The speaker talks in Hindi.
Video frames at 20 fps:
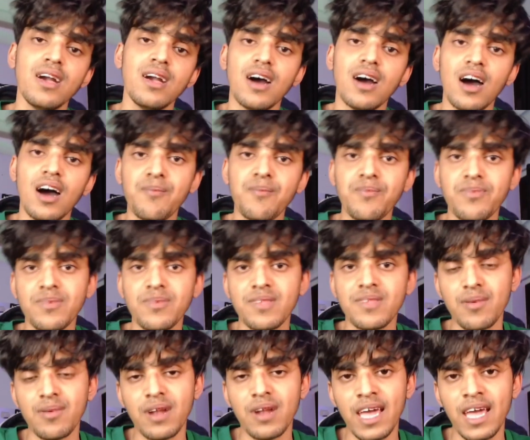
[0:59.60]
अब
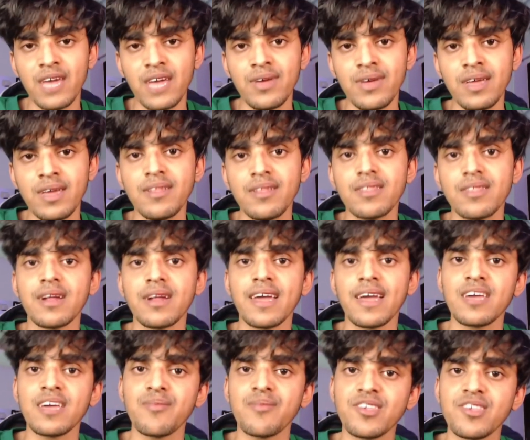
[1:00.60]
जब लड़ाई हुई लड़ाई
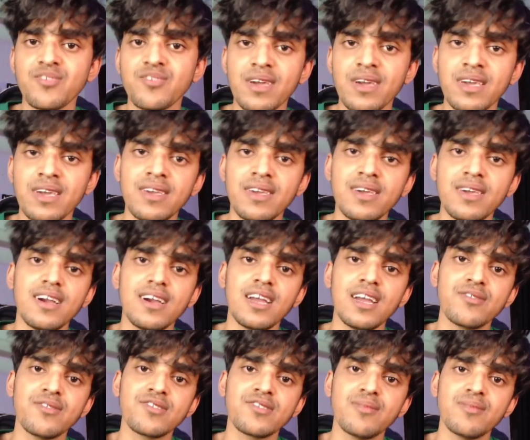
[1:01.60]
के बीच में ही
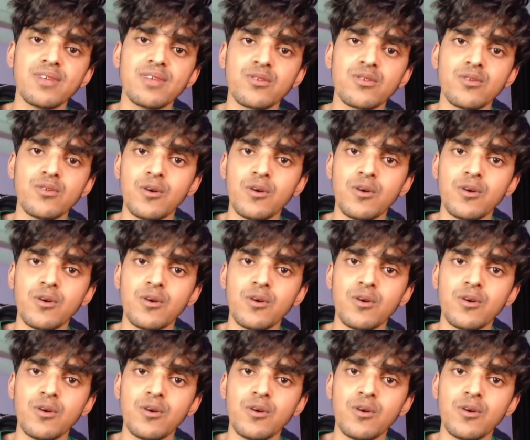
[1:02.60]
एलविश ने मेरे को